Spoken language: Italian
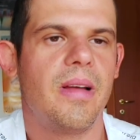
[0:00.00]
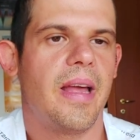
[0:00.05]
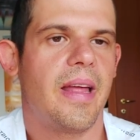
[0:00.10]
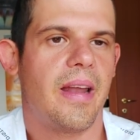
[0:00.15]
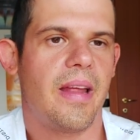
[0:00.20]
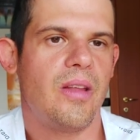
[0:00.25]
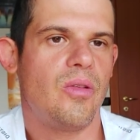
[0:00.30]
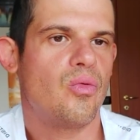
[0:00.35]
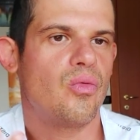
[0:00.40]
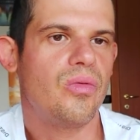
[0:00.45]

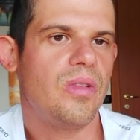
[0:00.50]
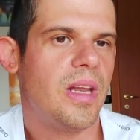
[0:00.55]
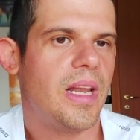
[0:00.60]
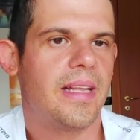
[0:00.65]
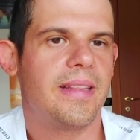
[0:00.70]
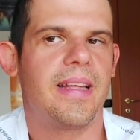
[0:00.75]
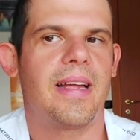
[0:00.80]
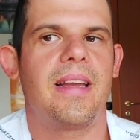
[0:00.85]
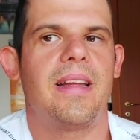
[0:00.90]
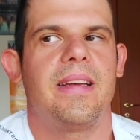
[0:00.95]
Era inutile
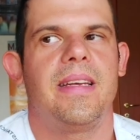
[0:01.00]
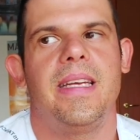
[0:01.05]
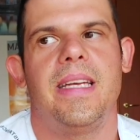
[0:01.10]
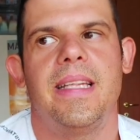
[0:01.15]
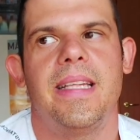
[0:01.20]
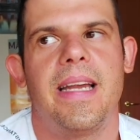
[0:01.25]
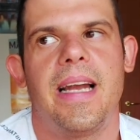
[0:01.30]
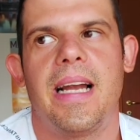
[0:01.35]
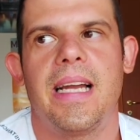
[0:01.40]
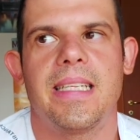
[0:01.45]
andare a
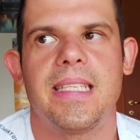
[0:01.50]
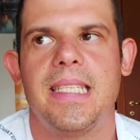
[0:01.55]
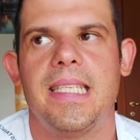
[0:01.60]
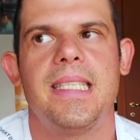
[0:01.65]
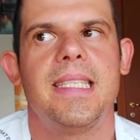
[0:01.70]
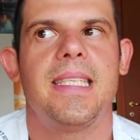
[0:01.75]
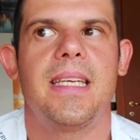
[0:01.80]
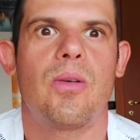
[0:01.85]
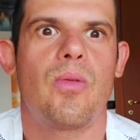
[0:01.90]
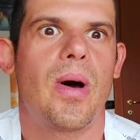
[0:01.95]
chiedere alla
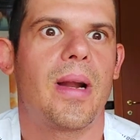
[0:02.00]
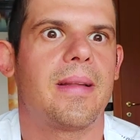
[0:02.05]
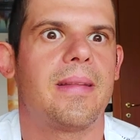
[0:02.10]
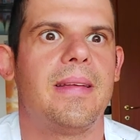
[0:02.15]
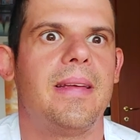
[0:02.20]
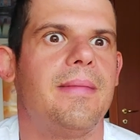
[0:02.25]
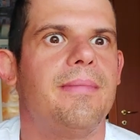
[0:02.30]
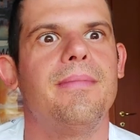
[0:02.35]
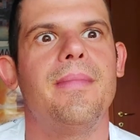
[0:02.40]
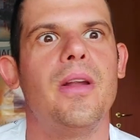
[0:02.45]
tizia,
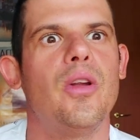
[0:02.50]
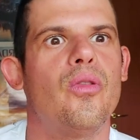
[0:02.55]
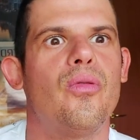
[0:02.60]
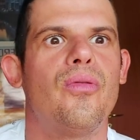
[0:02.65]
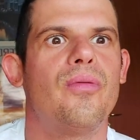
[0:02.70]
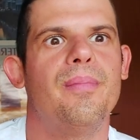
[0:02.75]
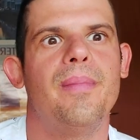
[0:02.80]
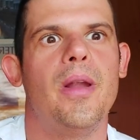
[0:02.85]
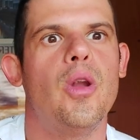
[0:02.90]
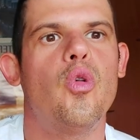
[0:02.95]
guardi, me lo,
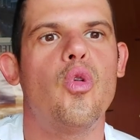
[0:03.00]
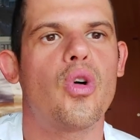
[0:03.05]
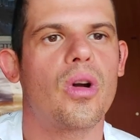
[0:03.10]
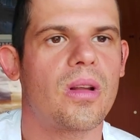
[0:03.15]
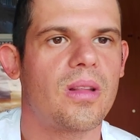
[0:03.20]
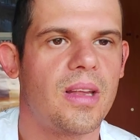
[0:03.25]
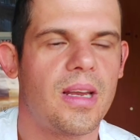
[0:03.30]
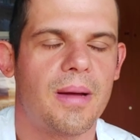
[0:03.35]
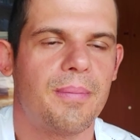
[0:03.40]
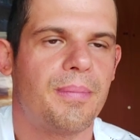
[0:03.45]
me lo
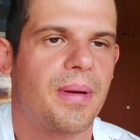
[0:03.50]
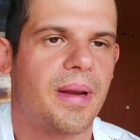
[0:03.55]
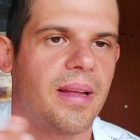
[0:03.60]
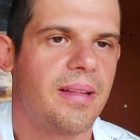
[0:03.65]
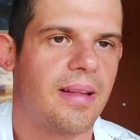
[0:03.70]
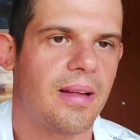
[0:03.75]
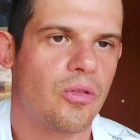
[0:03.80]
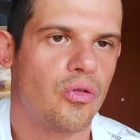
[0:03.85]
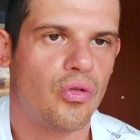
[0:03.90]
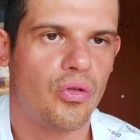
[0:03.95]
ordina perché
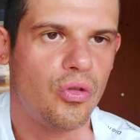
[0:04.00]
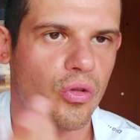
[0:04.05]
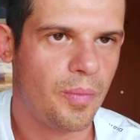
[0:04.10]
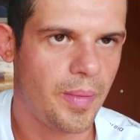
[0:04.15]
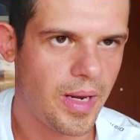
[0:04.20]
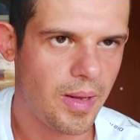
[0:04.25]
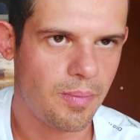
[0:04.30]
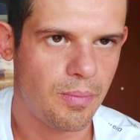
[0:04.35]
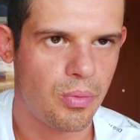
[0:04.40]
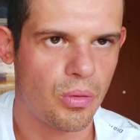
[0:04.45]
tanto non
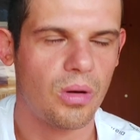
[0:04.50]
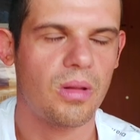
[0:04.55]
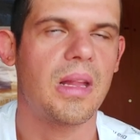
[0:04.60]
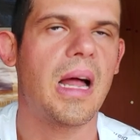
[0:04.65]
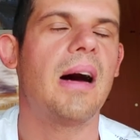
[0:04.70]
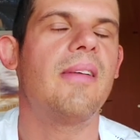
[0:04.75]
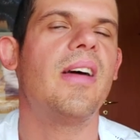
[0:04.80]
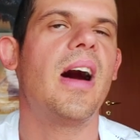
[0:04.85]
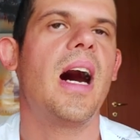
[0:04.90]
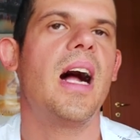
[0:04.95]
me ne
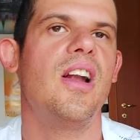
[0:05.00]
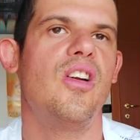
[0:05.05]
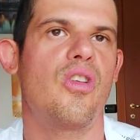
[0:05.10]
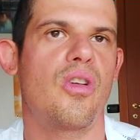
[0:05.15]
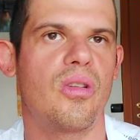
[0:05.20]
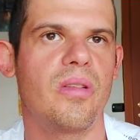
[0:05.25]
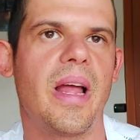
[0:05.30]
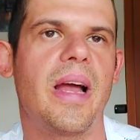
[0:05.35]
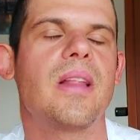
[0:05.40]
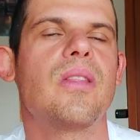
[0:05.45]
importava.
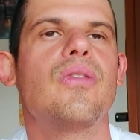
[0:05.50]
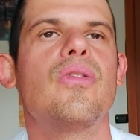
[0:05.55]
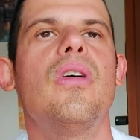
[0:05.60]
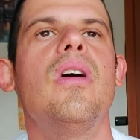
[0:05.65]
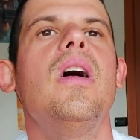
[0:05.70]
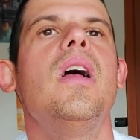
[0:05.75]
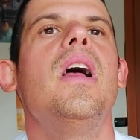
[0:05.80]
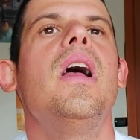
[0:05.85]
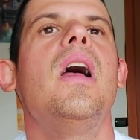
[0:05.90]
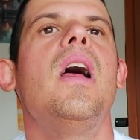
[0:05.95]
Allora ho detto,
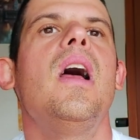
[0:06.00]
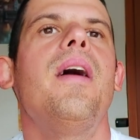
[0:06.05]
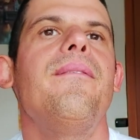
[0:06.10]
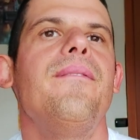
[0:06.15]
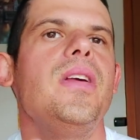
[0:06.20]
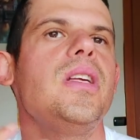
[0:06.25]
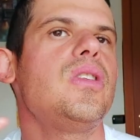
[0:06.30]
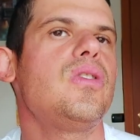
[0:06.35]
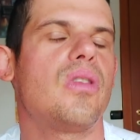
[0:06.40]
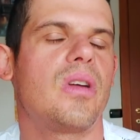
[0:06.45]

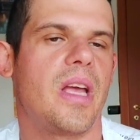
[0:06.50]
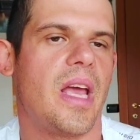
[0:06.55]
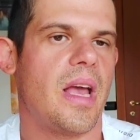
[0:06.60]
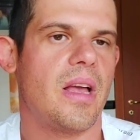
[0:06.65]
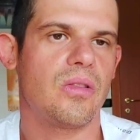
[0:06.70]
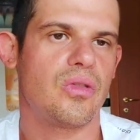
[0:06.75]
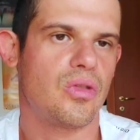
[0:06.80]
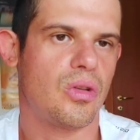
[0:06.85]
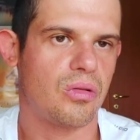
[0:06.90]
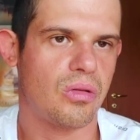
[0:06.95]
visto
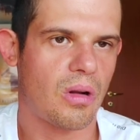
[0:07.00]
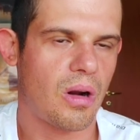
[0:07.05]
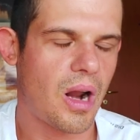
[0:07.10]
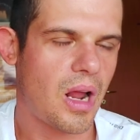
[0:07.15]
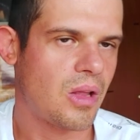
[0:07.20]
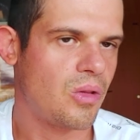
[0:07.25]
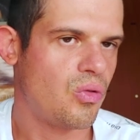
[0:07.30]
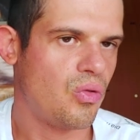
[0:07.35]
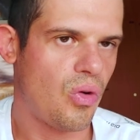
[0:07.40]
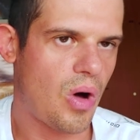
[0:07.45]
che sto
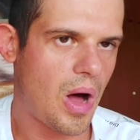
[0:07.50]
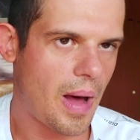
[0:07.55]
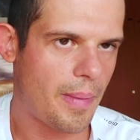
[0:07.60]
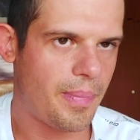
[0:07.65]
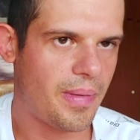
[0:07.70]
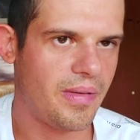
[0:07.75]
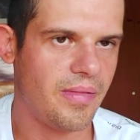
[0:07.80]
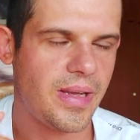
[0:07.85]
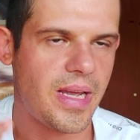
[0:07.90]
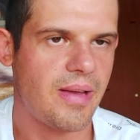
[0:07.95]
tornando a
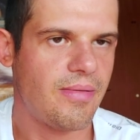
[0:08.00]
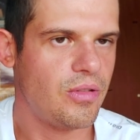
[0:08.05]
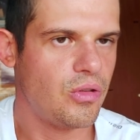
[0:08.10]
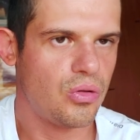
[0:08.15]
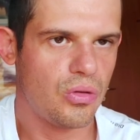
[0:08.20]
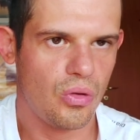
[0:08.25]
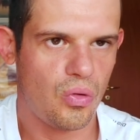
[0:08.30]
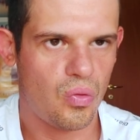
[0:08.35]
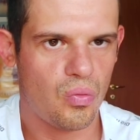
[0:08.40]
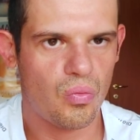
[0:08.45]
Pavia e
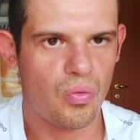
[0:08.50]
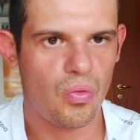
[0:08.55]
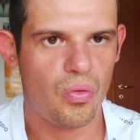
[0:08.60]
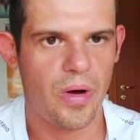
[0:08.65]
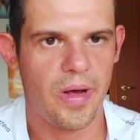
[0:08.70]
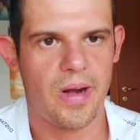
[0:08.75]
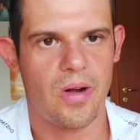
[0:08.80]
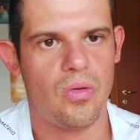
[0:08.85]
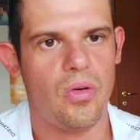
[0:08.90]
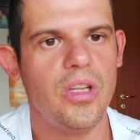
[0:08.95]
visto che
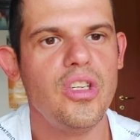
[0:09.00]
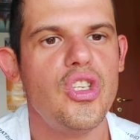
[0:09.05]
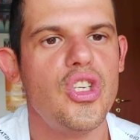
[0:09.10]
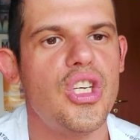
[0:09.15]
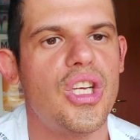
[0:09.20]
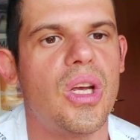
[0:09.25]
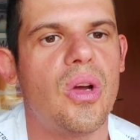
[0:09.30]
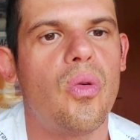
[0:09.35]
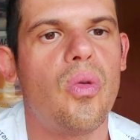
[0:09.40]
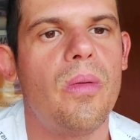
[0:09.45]
comunque erano le
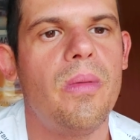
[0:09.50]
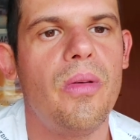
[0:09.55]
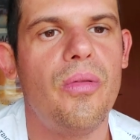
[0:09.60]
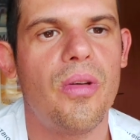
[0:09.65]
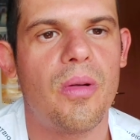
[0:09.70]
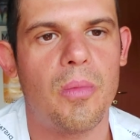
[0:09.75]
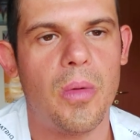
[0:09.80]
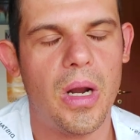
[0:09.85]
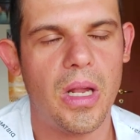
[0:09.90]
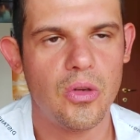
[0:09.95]
5, mi
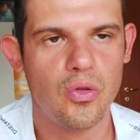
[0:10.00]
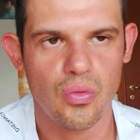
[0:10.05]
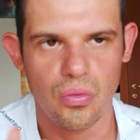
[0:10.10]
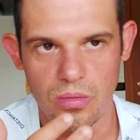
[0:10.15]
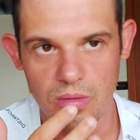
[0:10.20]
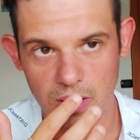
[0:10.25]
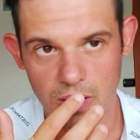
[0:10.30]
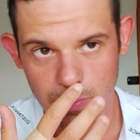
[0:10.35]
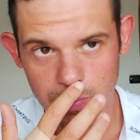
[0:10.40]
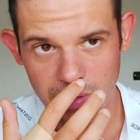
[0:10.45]
fermo alla
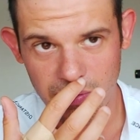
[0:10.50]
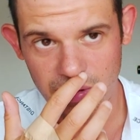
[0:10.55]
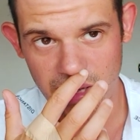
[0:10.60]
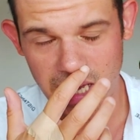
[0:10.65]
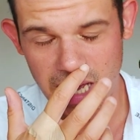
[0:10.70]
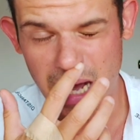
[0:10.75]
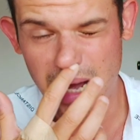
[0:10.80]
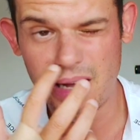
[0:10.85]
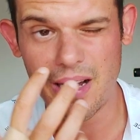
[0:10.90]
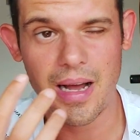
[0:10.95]
Giunti di
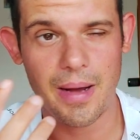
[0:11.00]
Pavia.